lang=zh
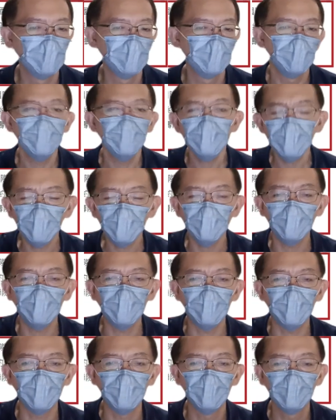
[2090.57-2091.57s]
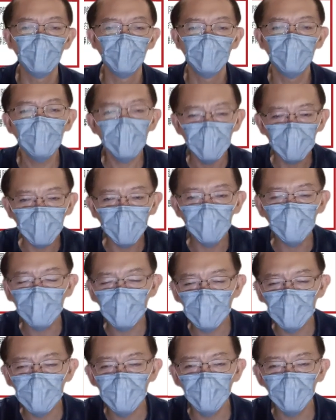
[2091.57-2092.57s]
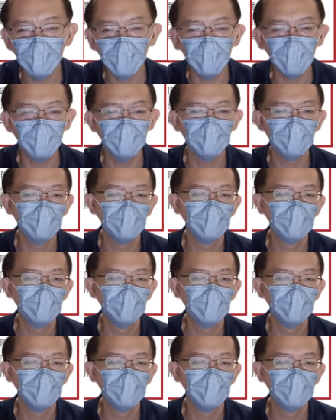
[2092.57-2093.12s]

没有嘛，你也没有注册啊。